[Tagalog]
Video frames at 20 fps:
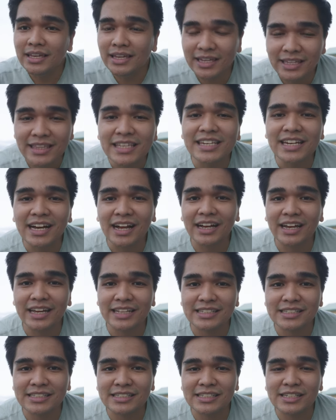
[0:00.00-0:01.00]
hindi
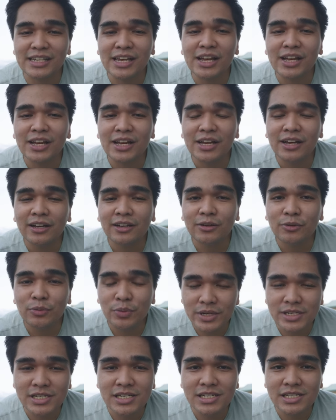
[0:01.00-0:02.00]
nakagets.
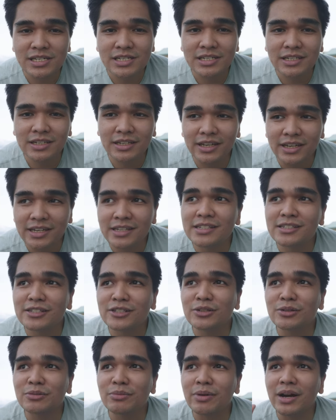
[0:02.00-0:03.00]
Which is
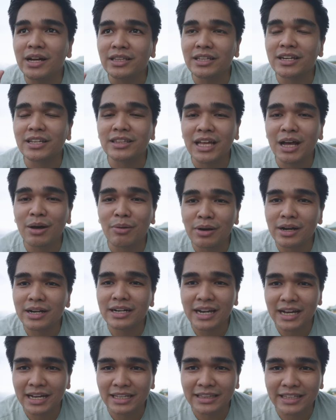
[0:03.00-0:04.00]
yung mga tinatawag
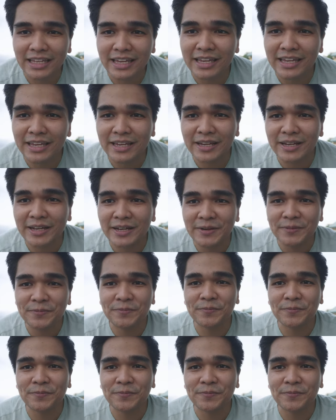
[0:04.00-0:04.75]
nating